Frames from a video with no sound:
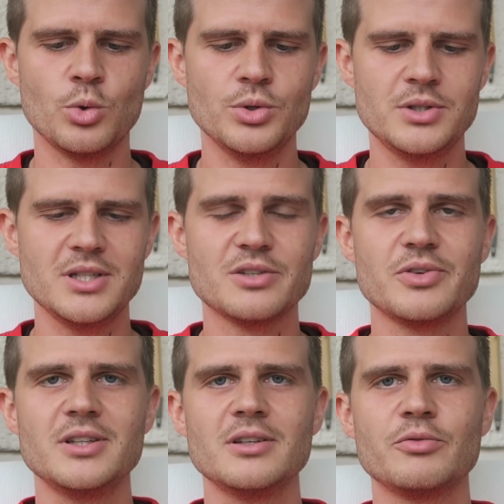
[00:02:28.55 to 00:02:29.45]
Und ich
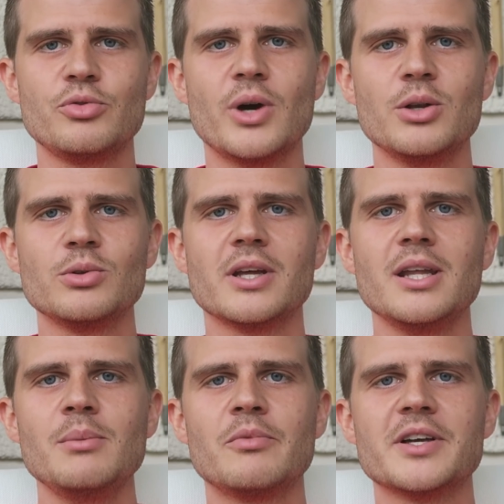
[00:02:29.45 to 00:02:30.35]
finde, für ein
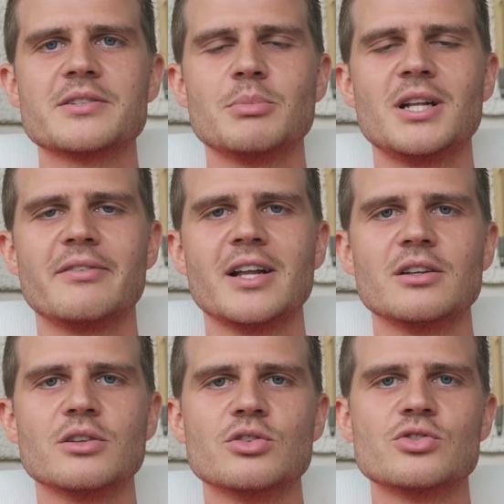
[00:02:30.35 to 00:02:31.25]
Unternehmen, was
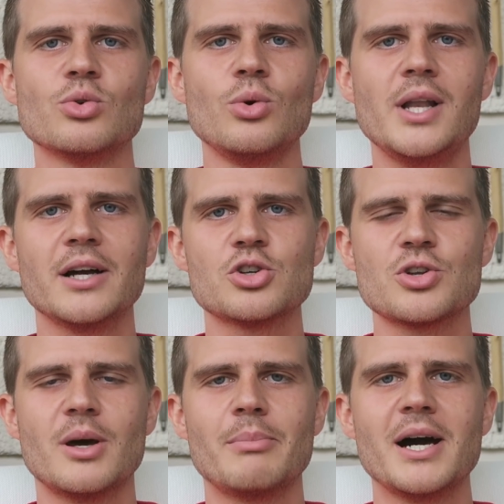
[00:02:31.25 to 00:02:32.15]
mittlerweile so lange
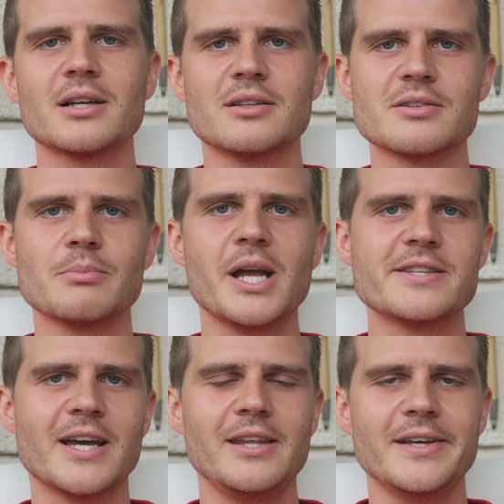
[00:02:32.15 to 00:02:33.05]
schon am Markt ist, mehr
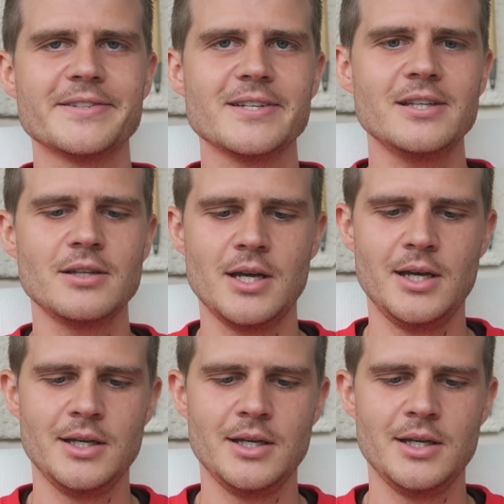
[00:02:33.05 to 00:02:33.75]
als ein Jahrzehnt,